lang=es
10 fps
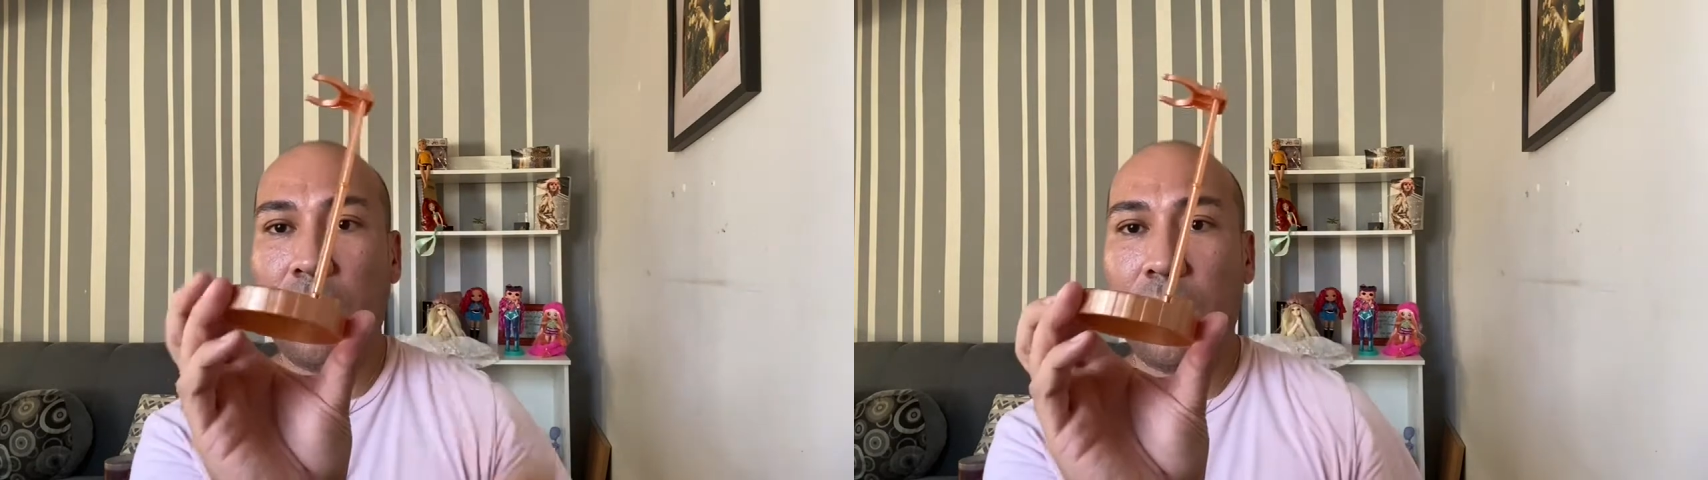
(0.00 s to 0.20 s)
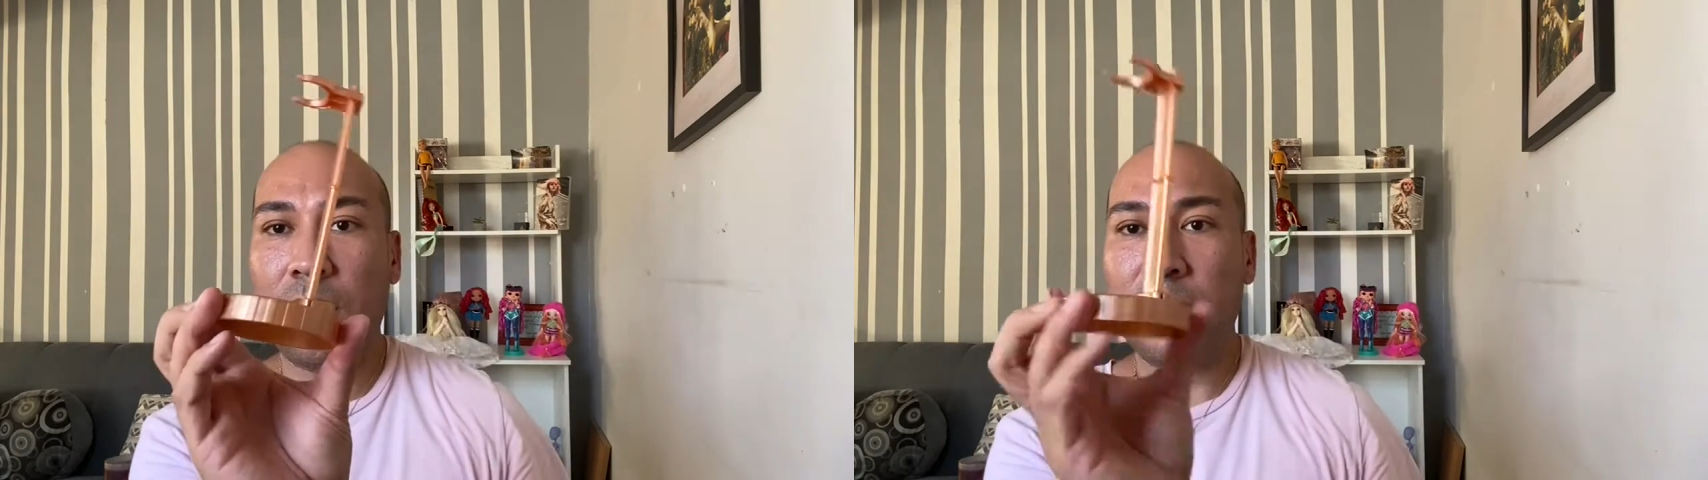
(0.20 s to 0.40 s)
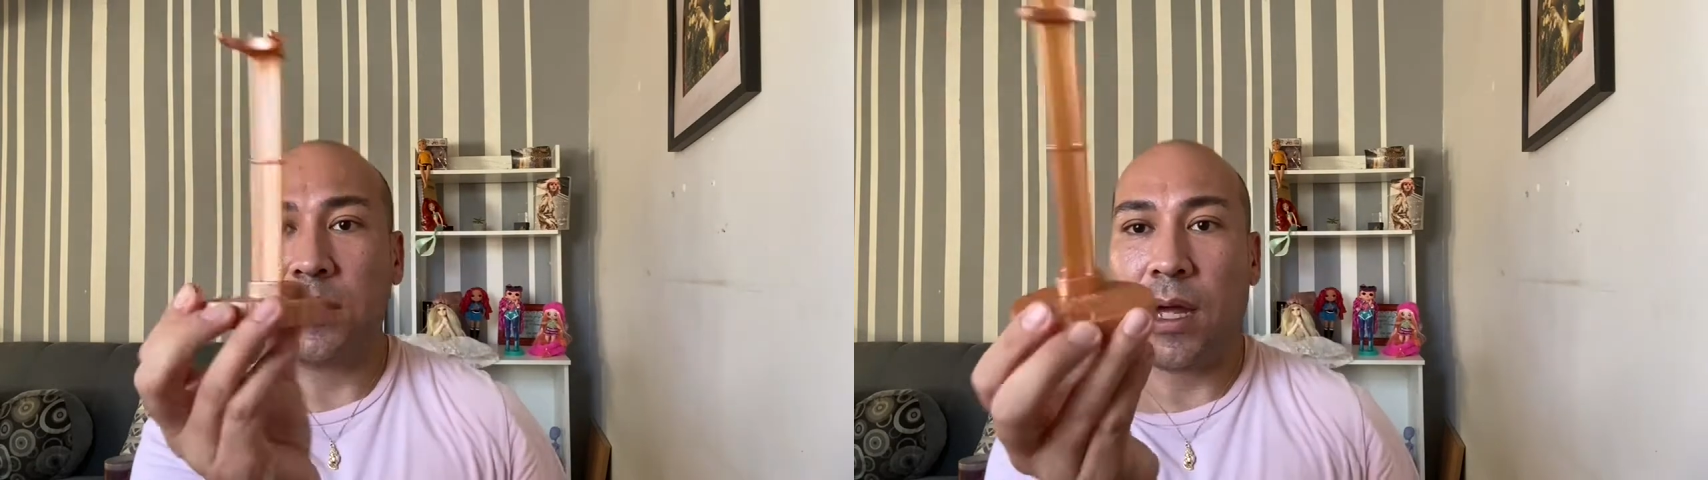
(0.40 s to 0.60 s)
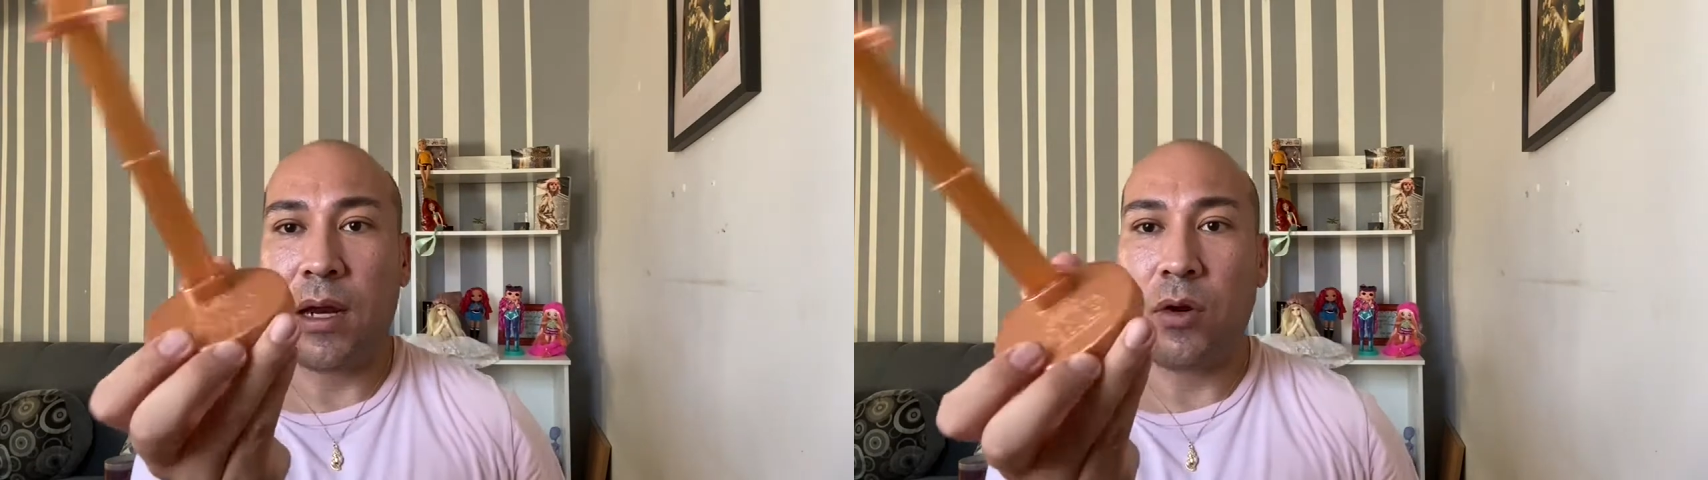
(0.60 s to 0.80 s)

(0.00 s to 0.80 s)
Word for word: ahí está